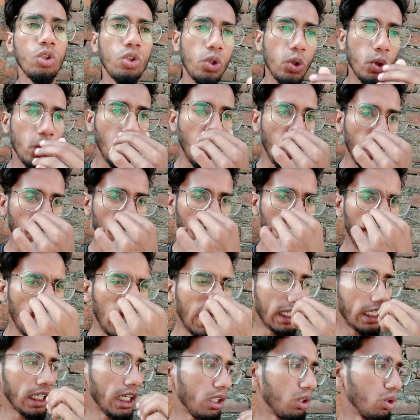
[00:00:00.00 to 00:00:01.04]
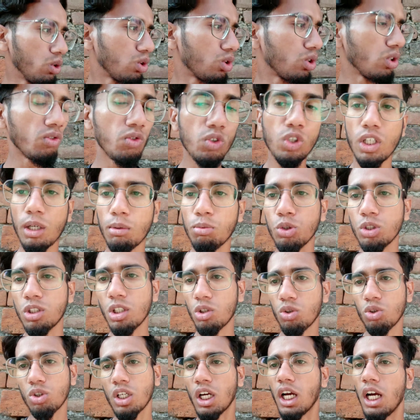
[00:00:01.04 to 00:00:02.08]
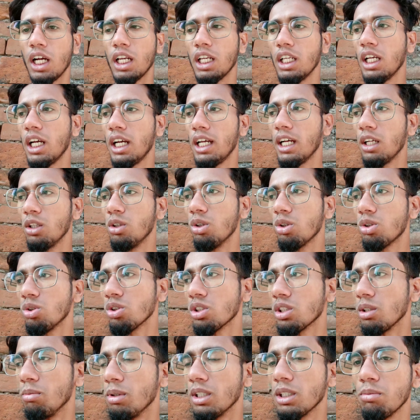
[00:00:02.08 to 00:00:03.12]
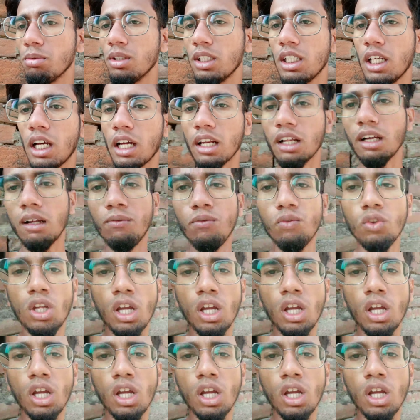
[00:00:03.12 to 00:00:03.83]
तो वो आ गया है दोस्तों वो कबूतर को खाने आया है दोस्तों समझ में नहीं आ रहा